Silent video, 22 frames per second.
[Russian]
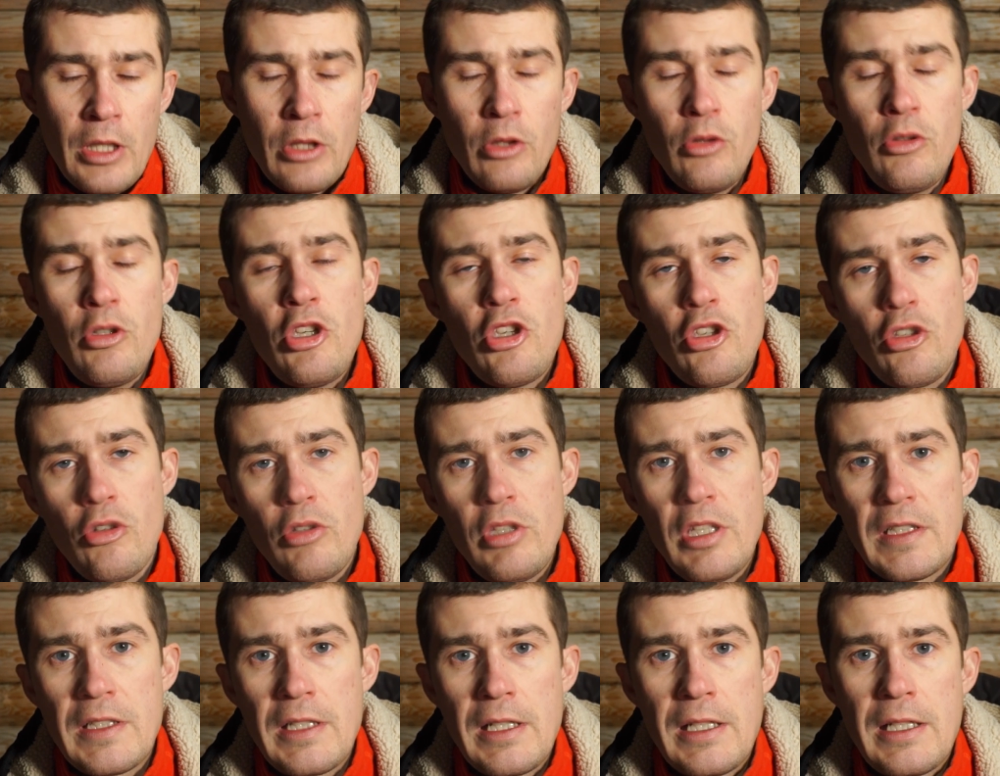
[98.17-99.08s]
Ну и еще
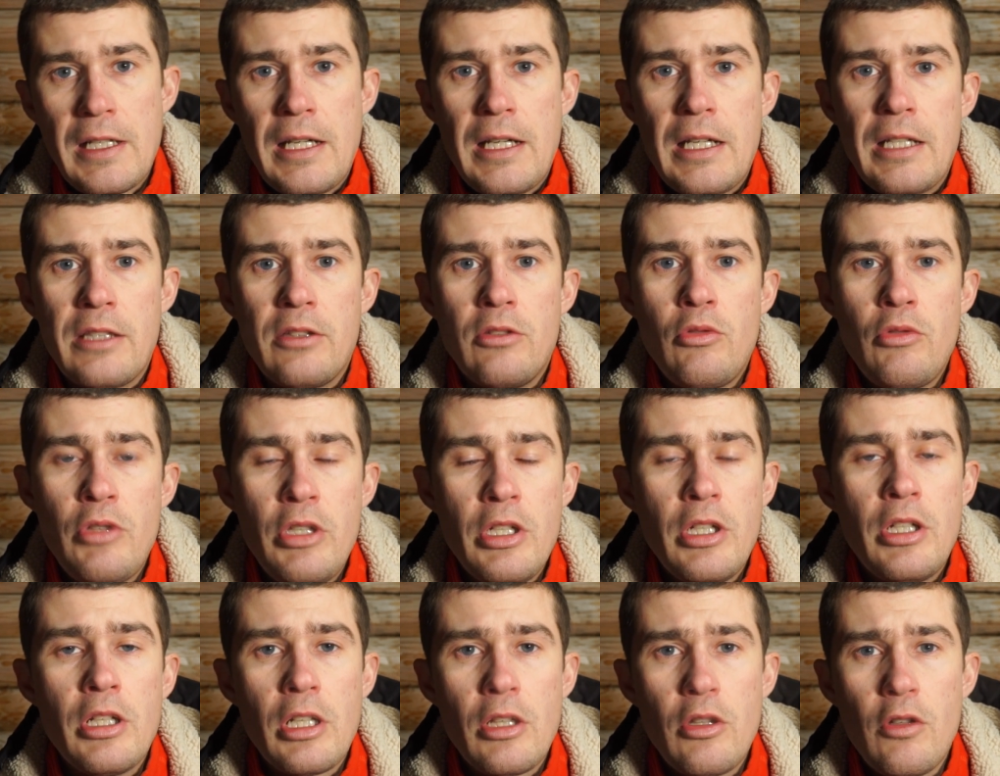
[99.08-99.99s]
несколько
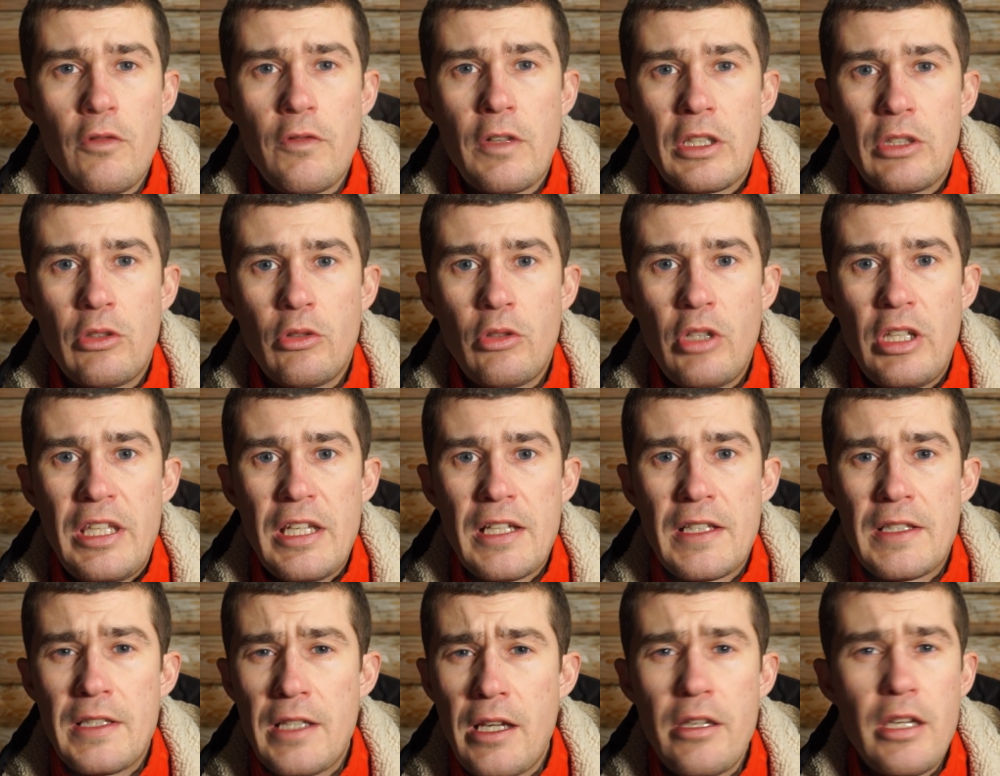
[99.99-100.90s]
других городов, которые
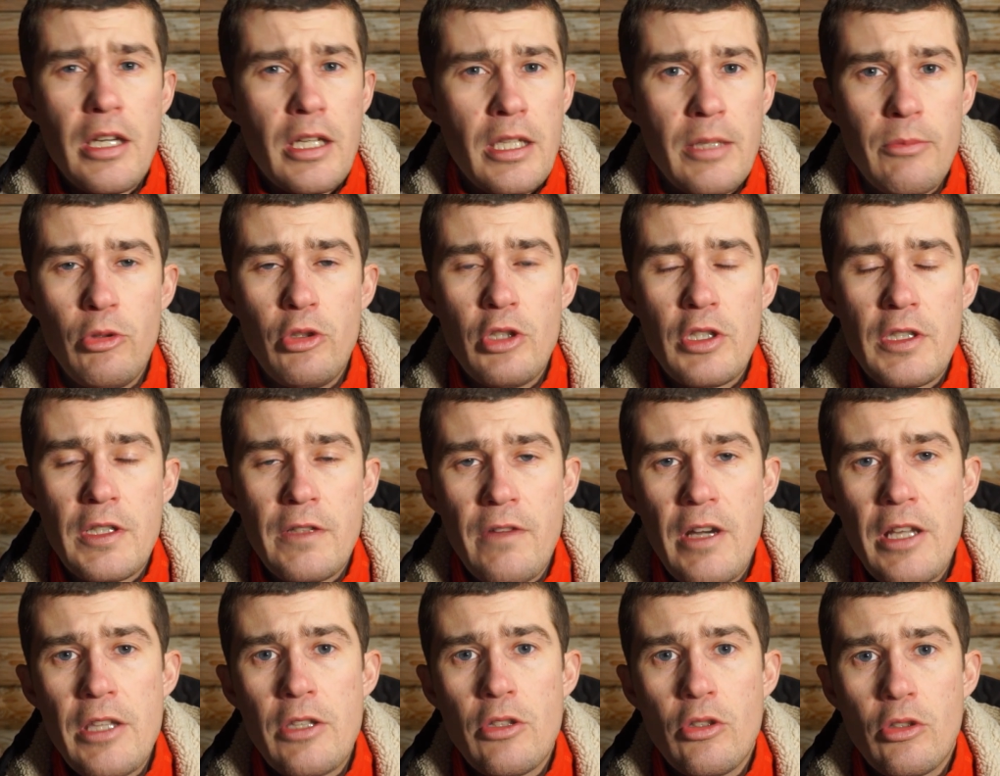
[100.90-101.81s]
я знаю, я их не буду
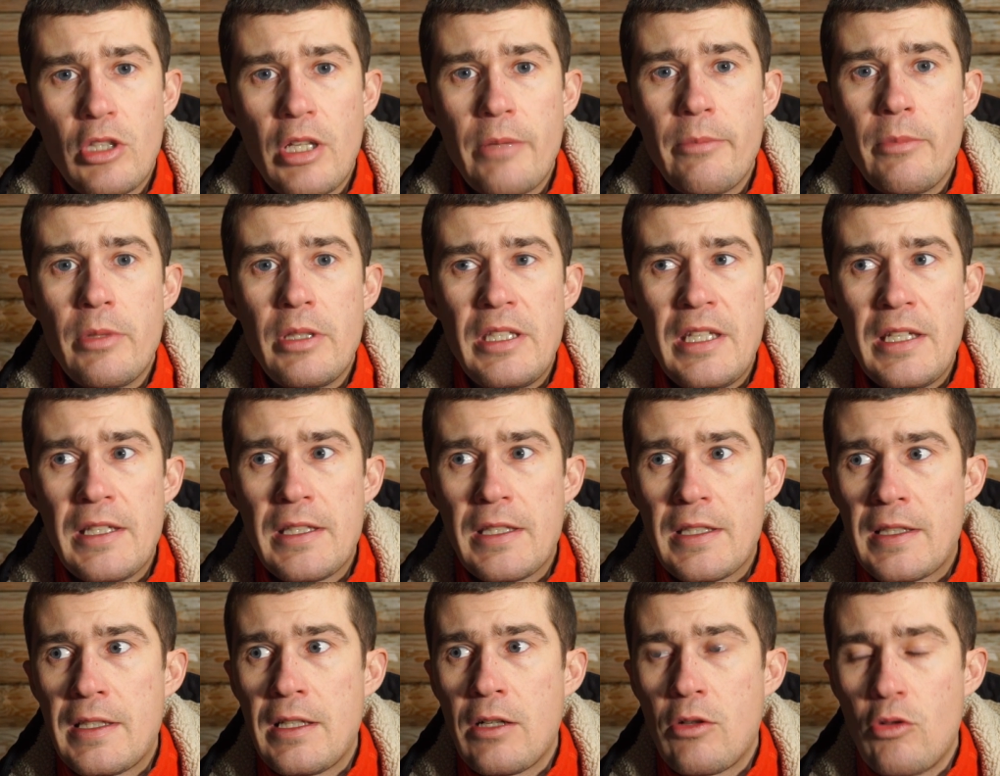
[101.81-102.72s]
называть, но там
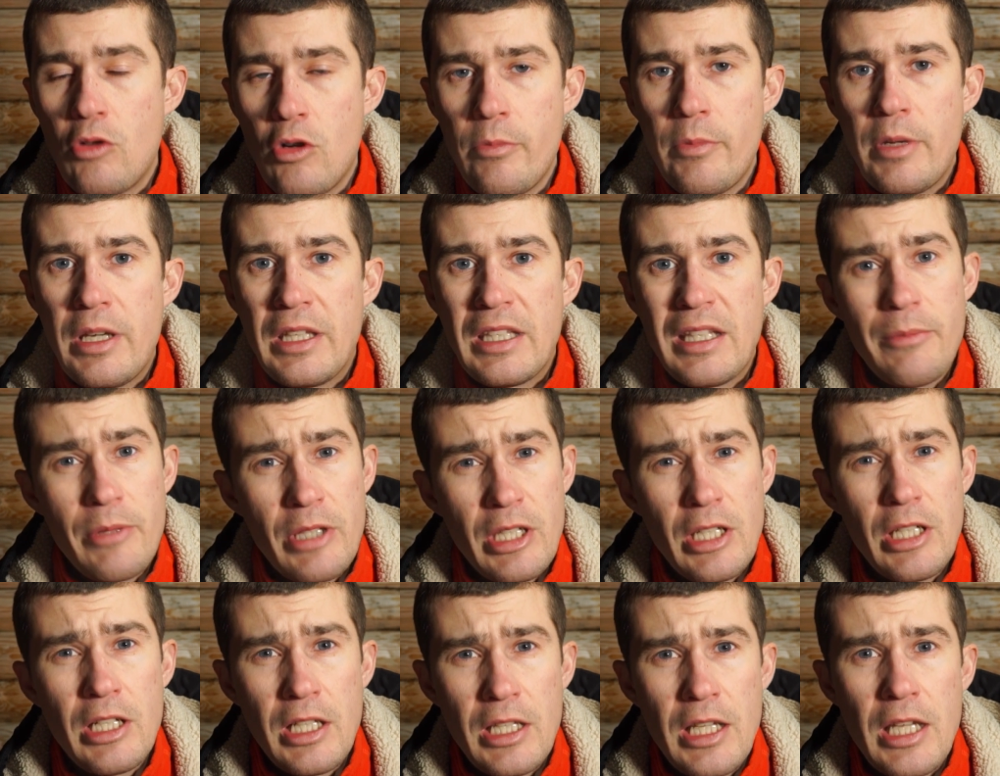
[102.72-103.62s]
есть знакомые, там
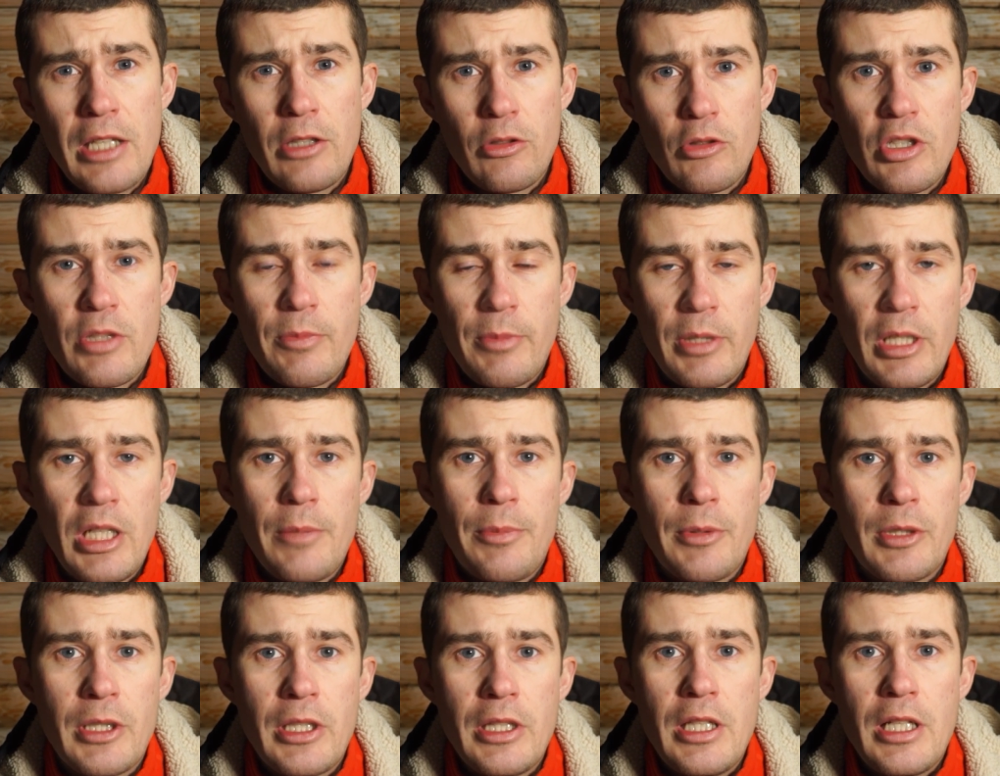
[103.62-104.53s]
эти города я тоже
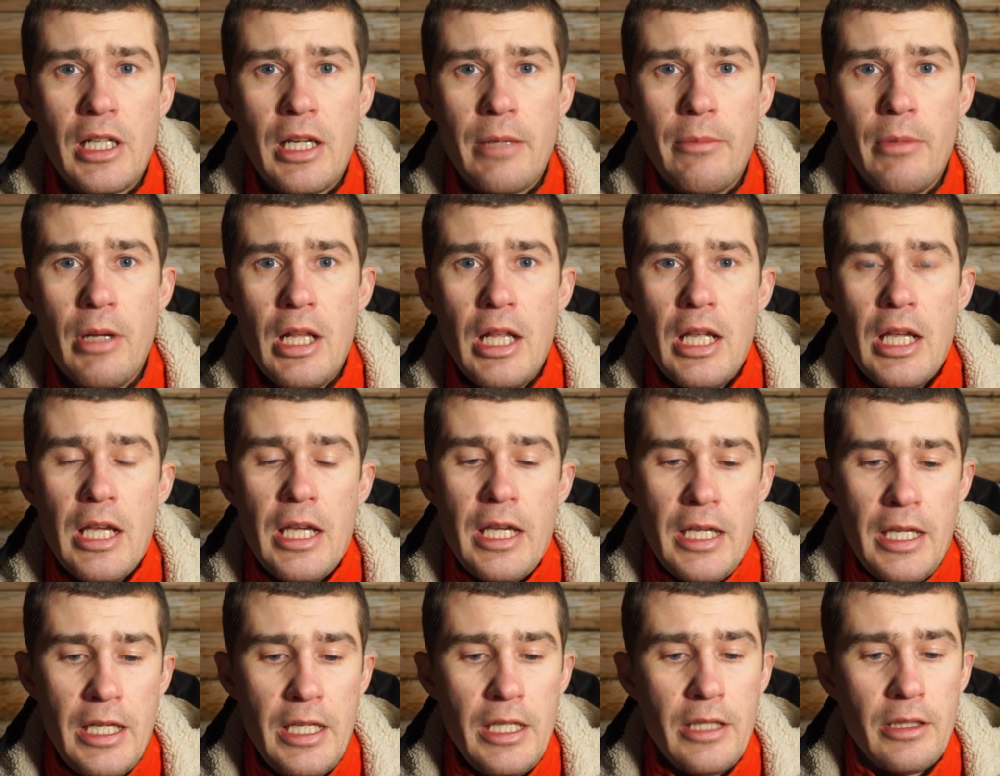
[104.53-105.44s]
смотрел по тендерам,
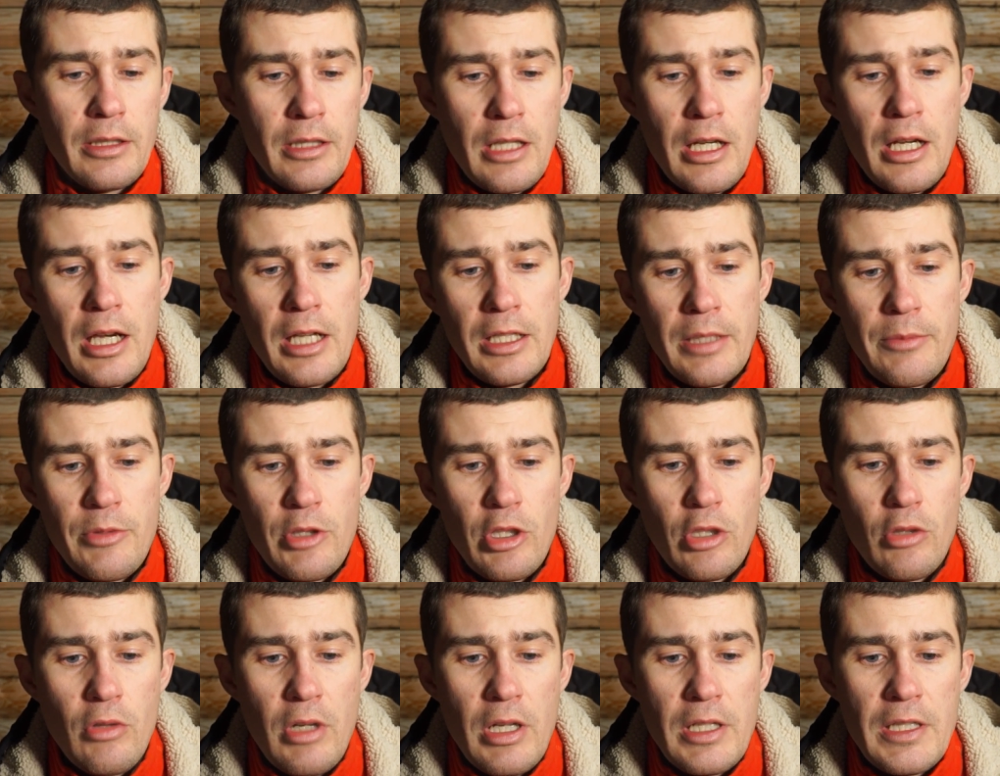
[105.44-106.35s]
и какая там
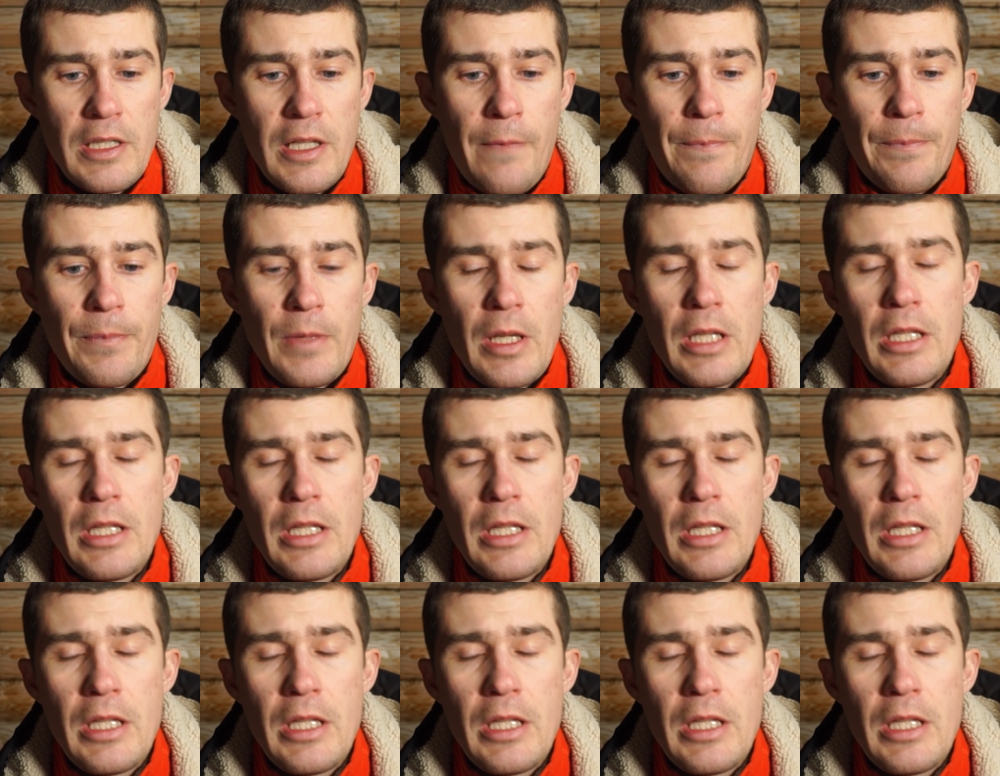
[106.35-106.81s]
ситуация.